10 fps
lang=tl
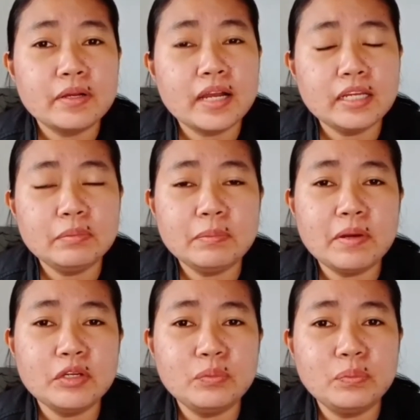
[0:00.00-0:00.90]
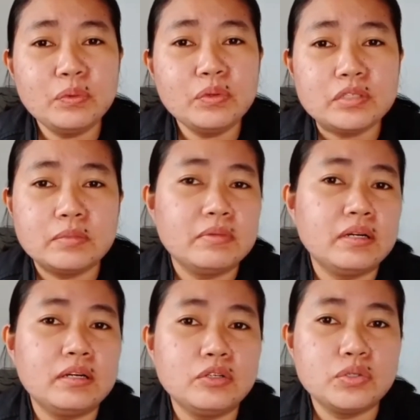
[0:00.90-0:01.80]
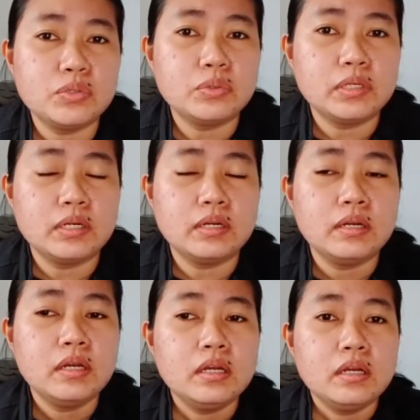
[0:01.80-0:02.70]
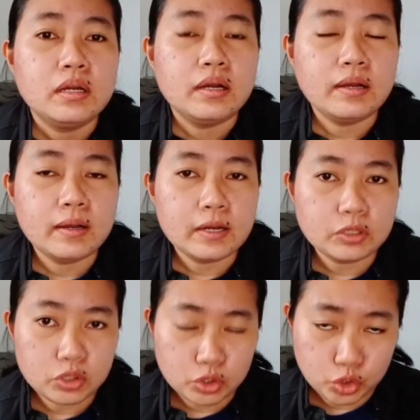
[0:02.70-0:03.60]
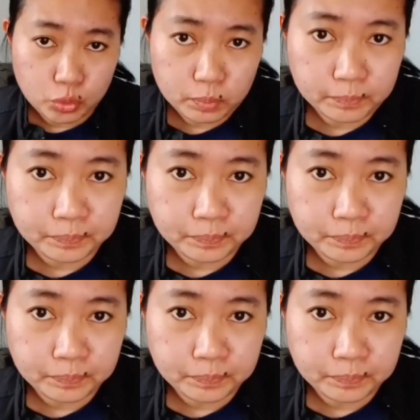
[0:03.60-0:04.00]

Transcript: kahit papaano po sa mga gustong uh, uh, gustong